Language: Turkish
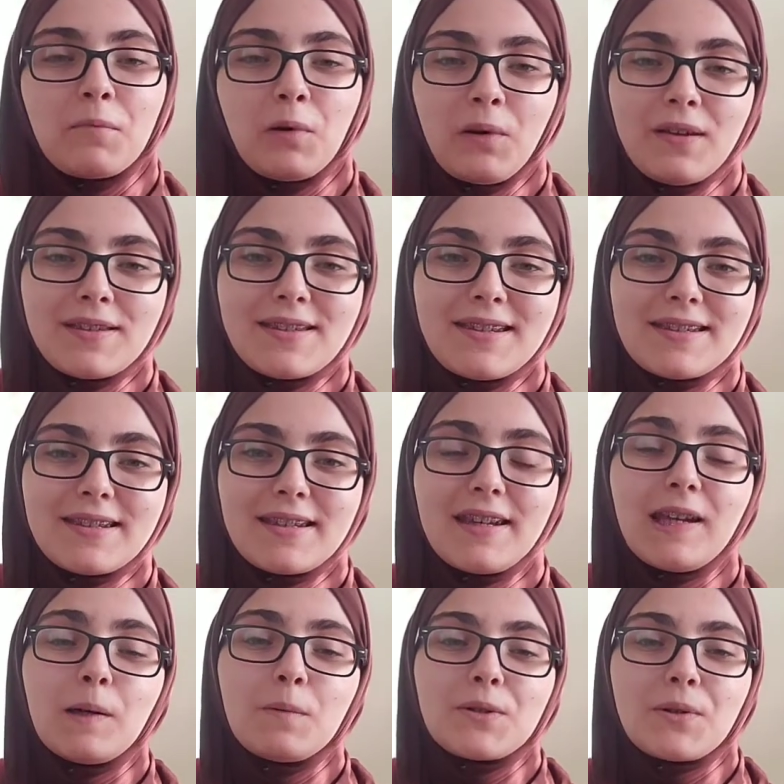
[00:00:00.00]
Bugün
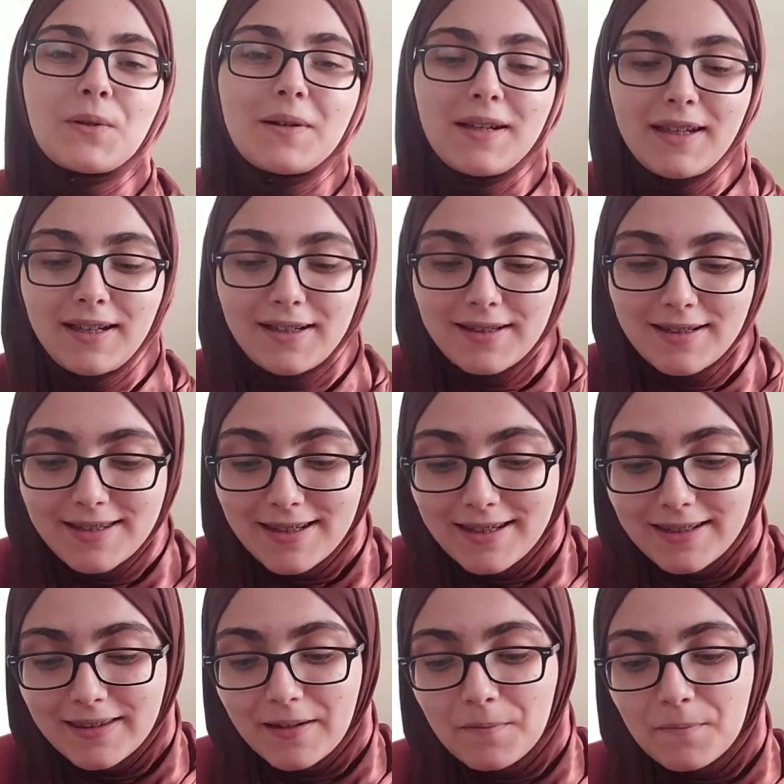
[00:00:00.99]
sizlere bir sonraki
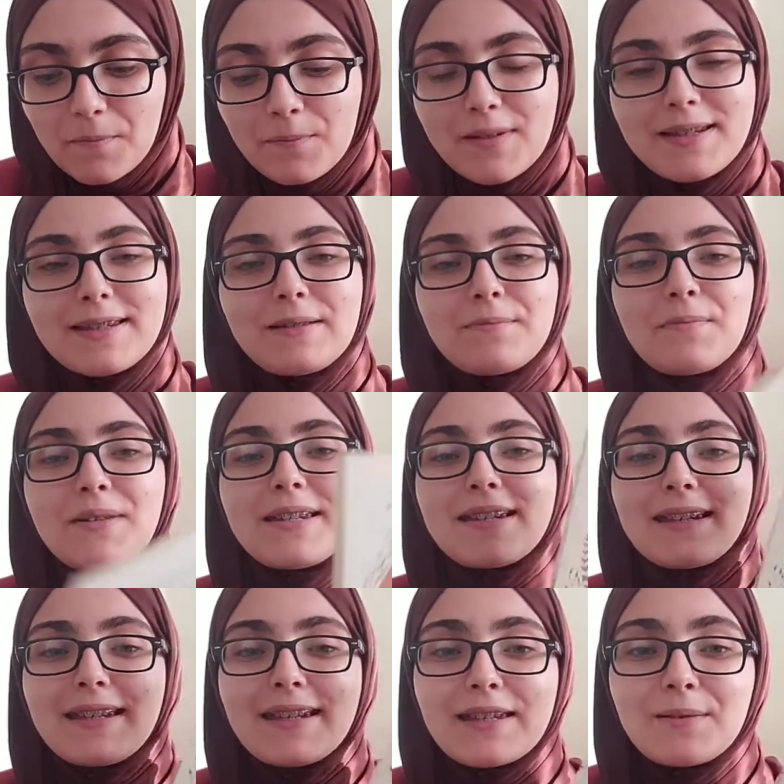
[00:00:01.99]
kritik kitabımız
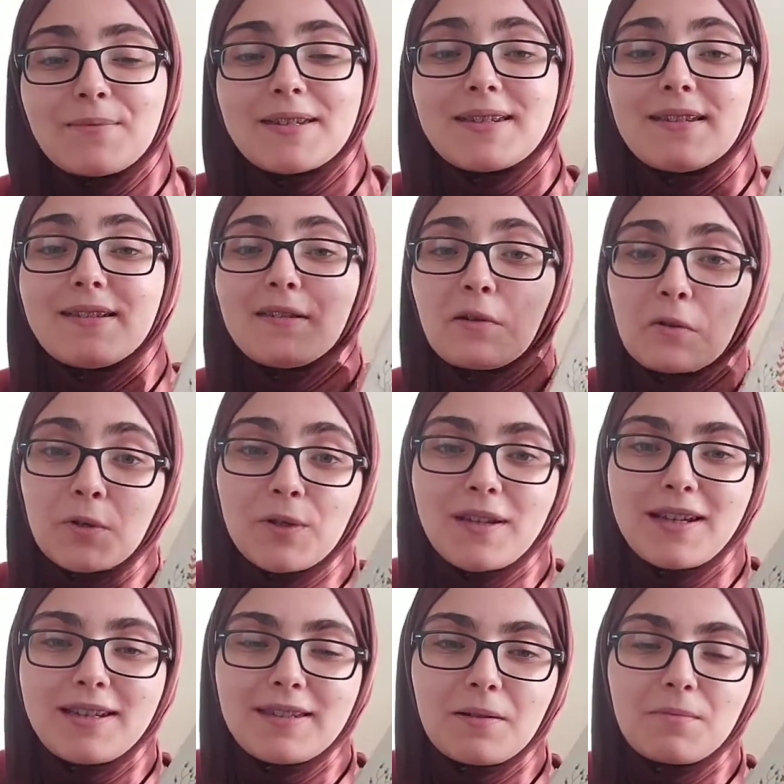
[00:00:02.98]
Meysa Kesmez'in
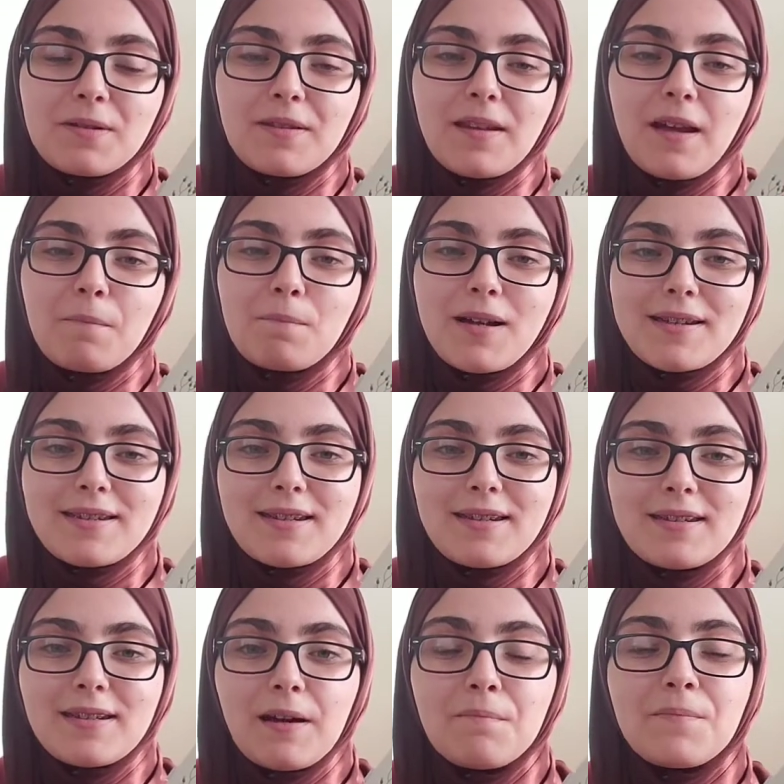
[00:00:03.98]
Nohutada kitabından
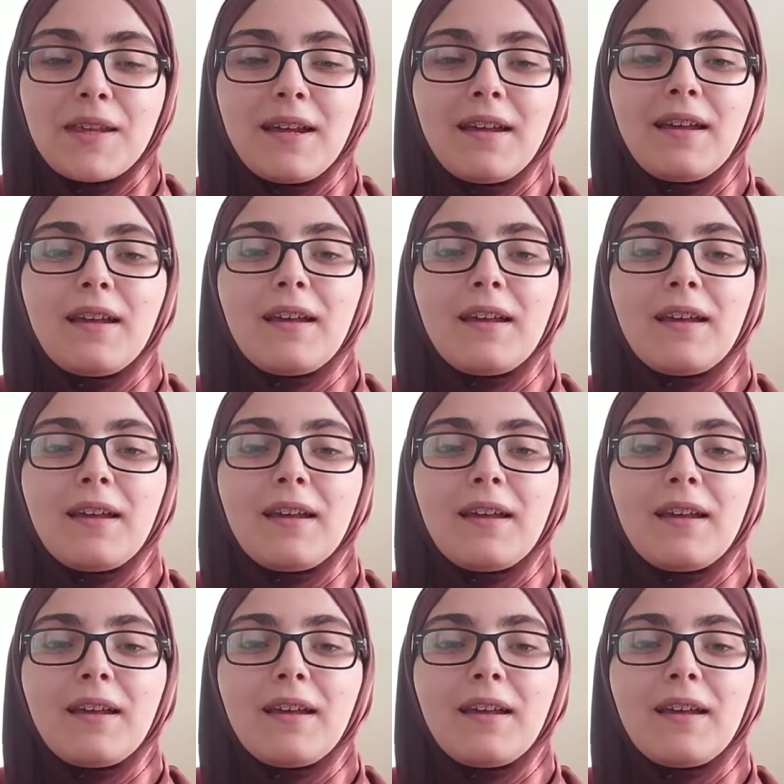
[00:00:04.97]
bahsedeceğim.